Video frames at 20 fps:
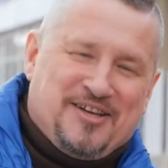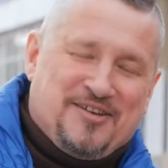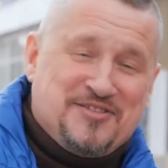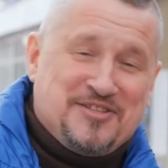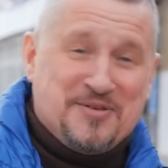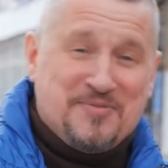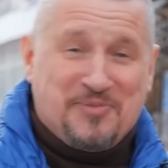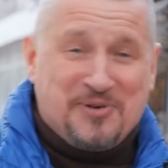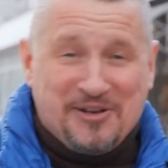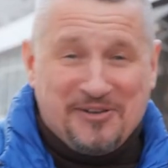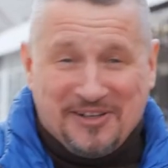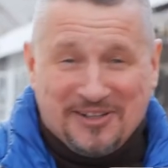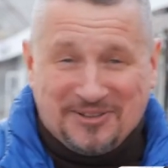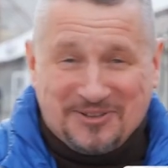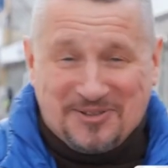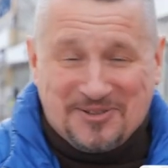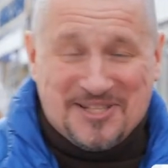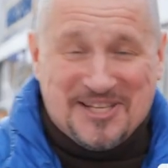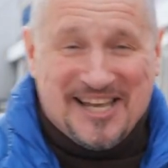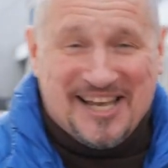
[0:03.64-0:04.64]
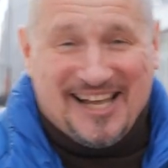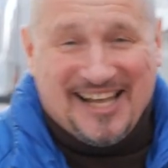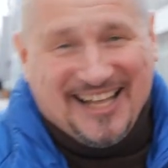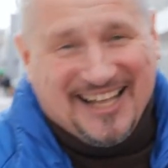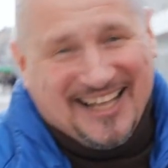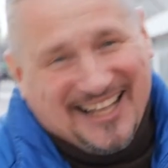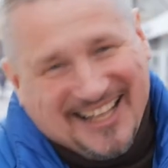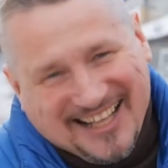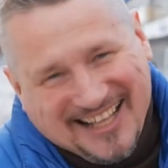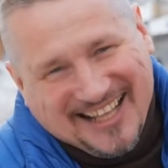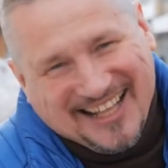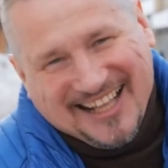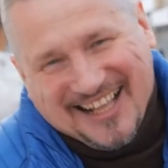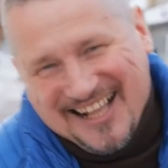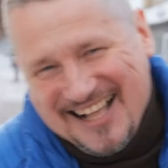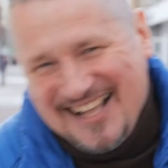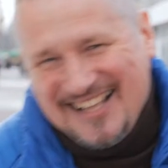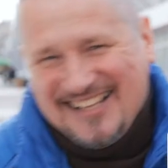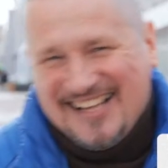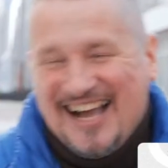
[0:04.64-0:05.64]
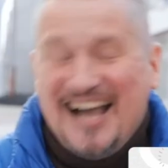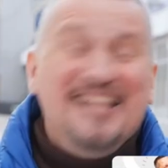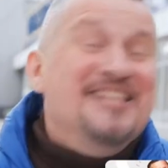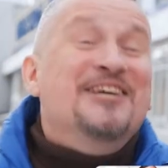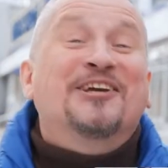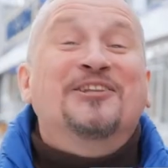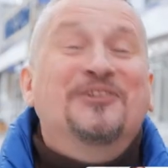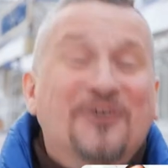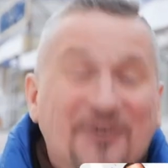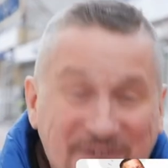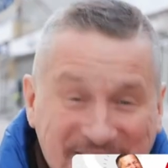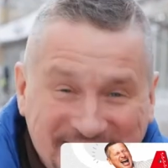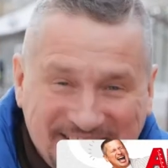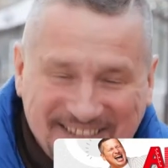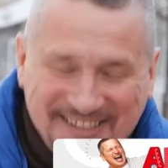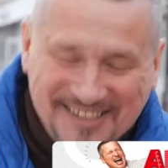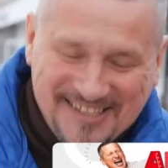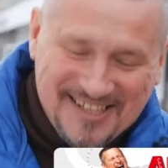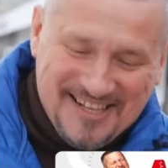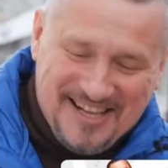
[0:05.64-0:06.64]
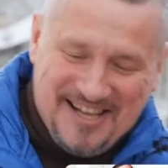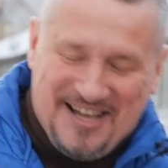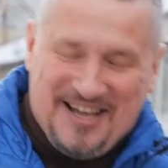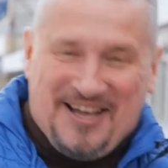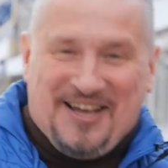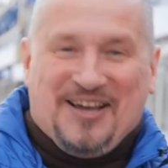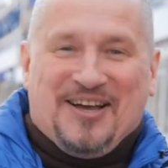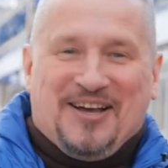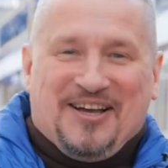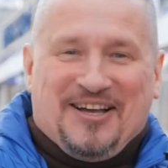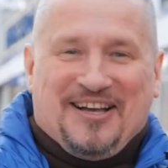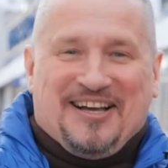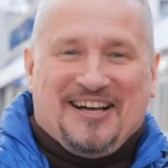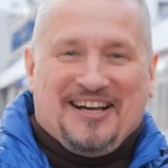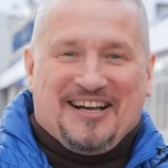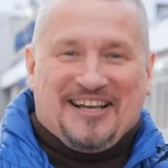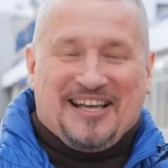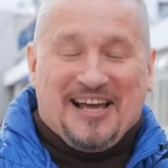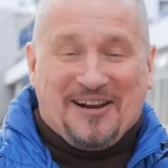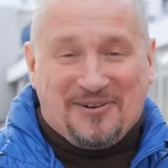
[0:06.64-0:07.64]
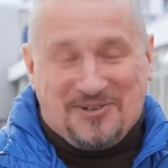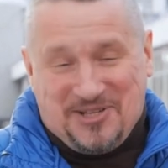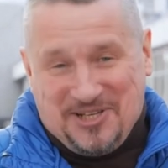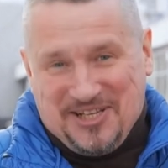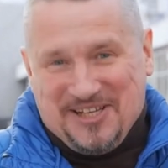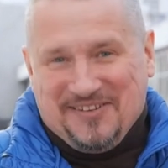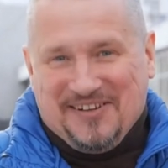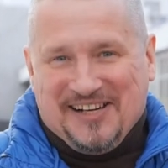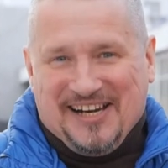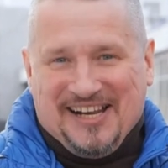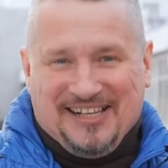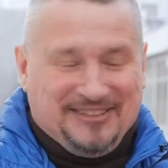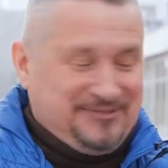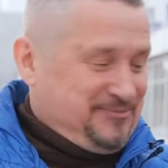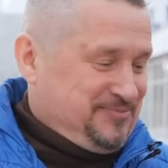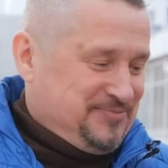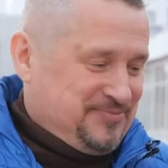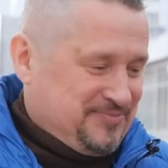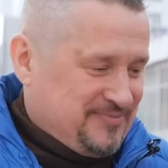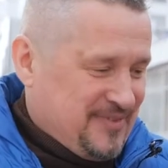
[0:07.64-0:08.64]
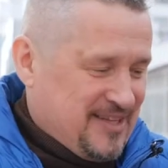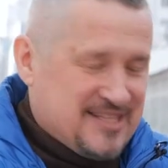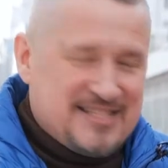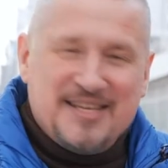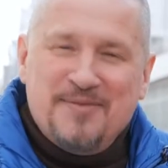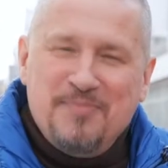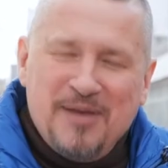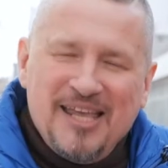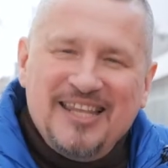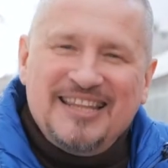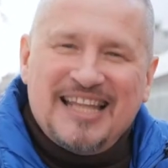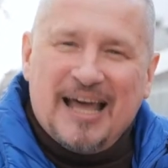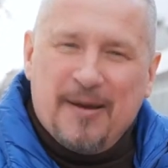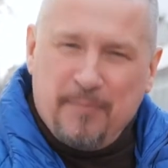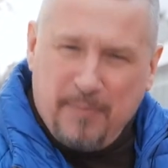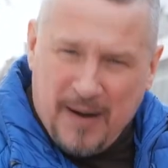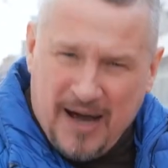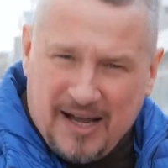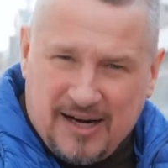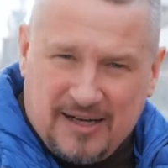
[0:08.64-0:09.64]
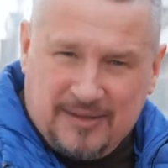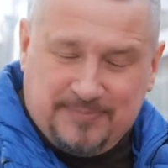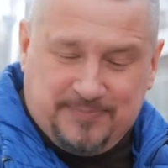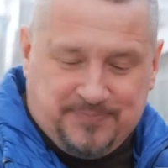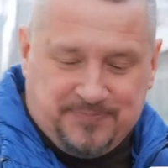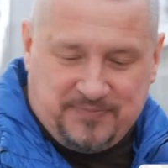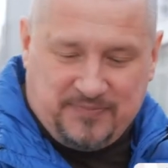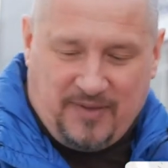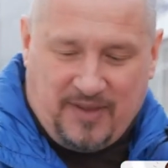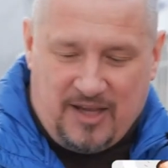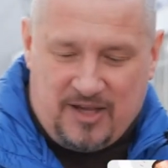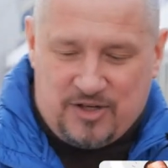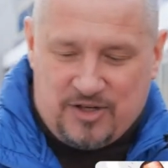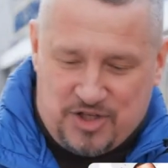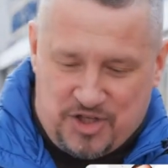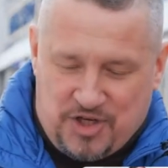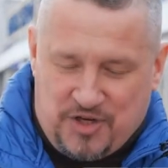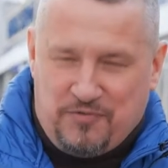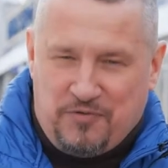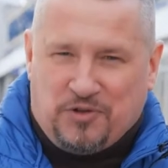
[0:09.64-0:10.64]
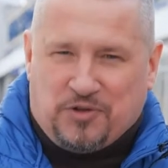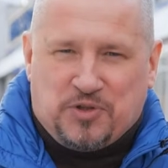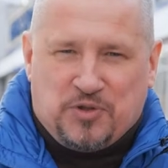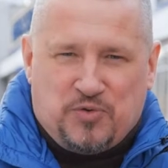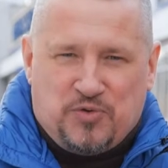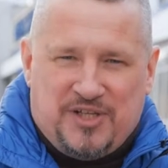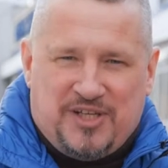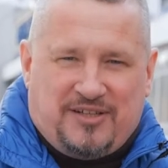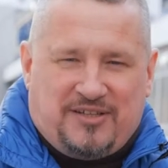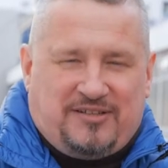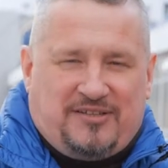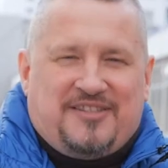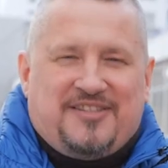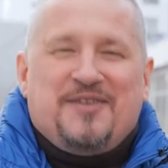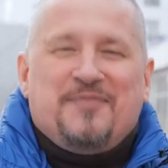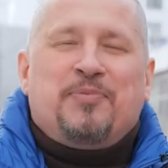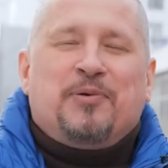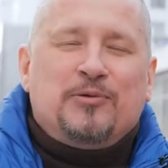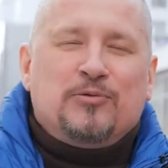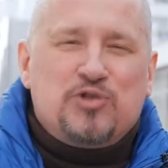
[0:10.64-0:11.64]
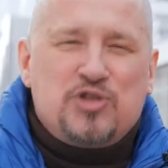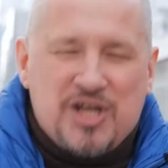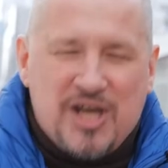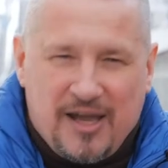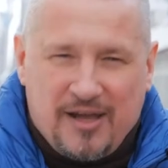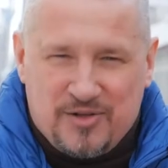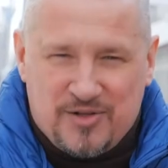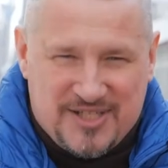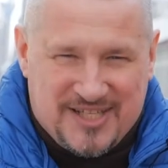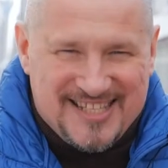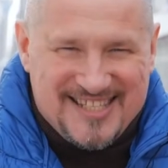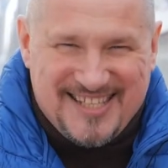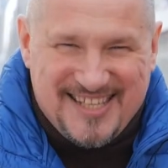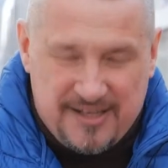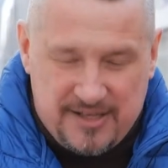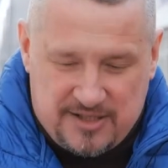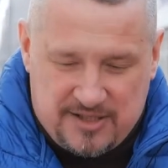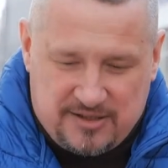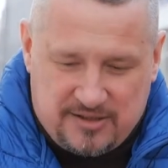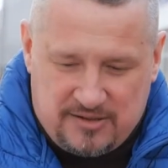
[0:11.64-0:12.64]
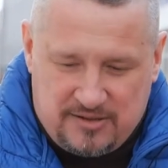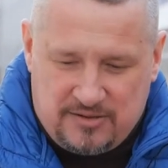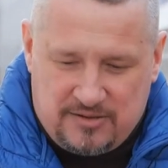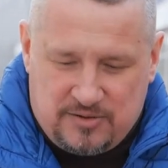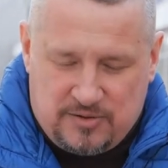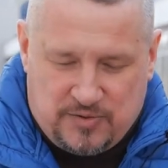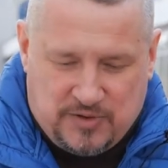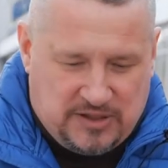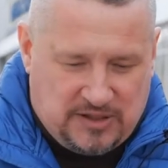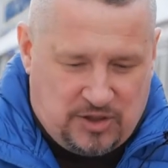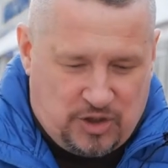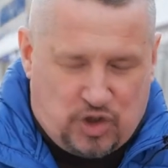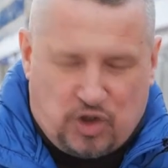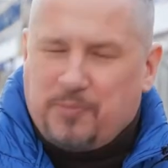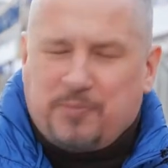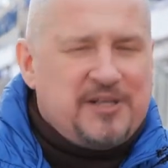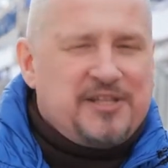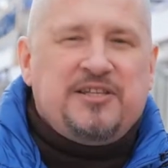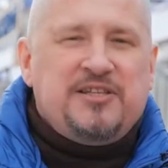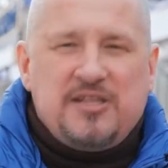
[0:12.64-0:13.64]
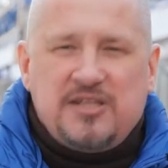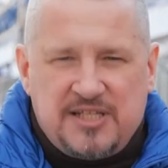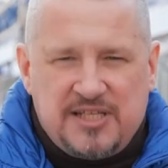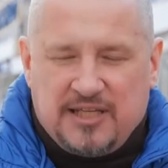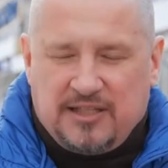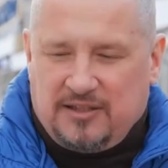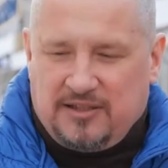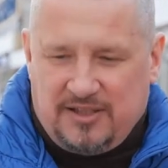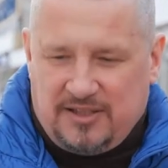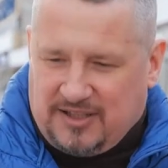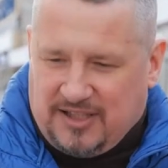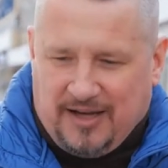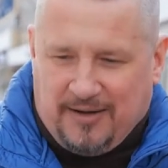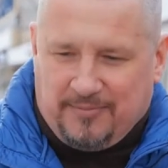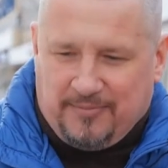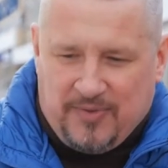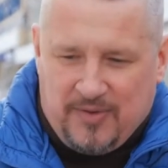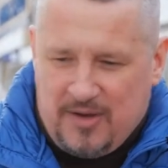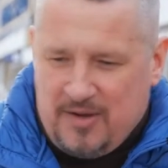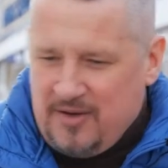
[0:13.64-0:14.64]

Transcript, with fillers: Всем привет, друзья. Анекдот. Короче говоря, семейная пара живет, и у них не получаются дети. Ну вот, чтобы они не делали там